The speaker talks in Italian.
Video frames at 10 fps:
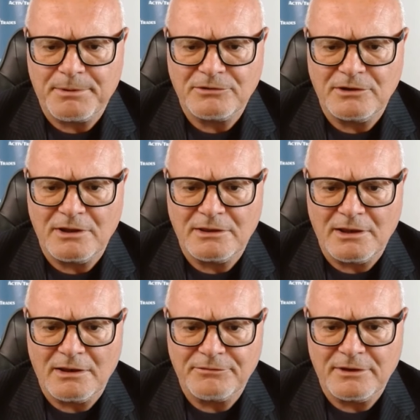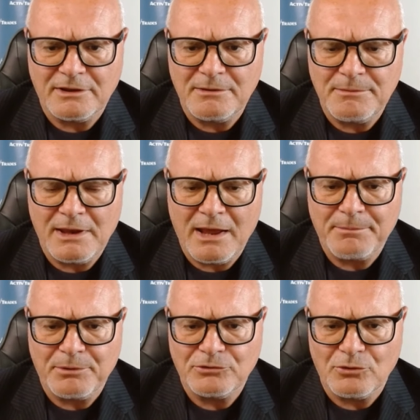presidente della Fed di
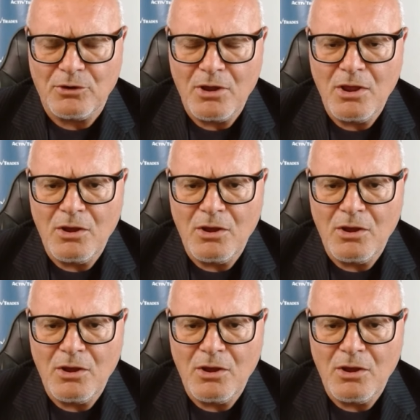Minneapolis o,